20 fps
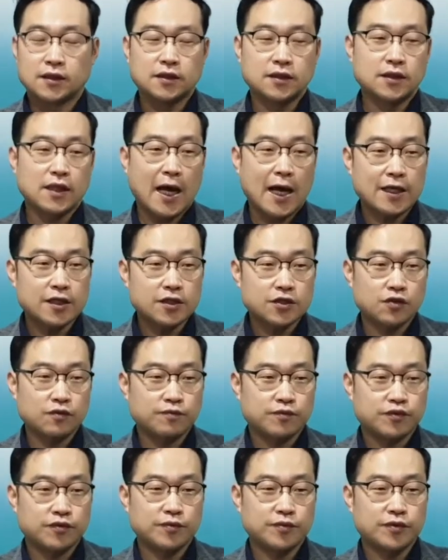그
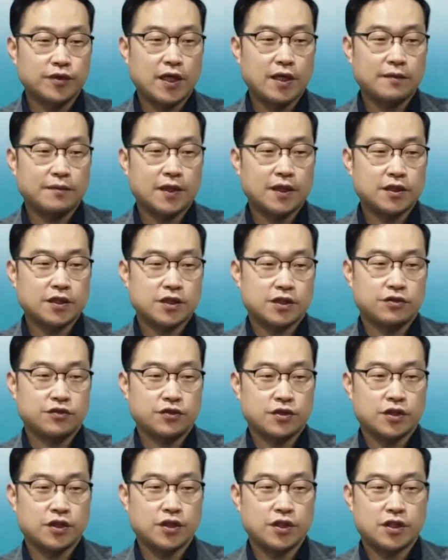한쪽 부분에만
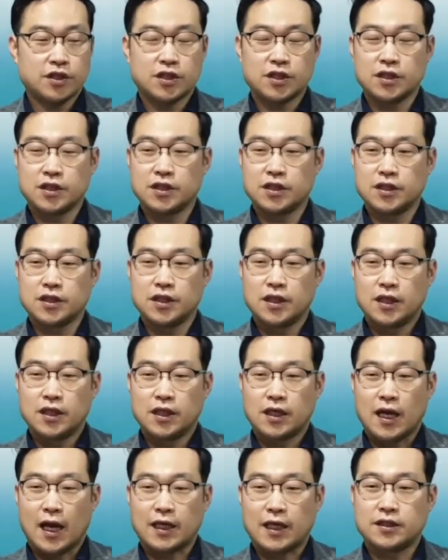치우쳐 있지는
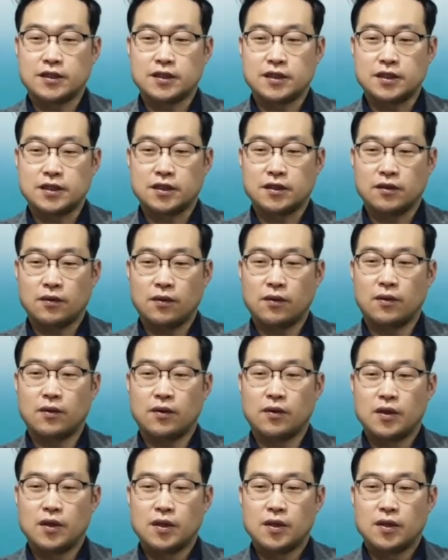않은지,
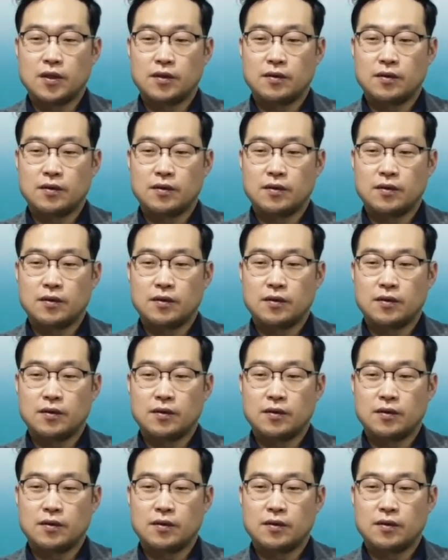혹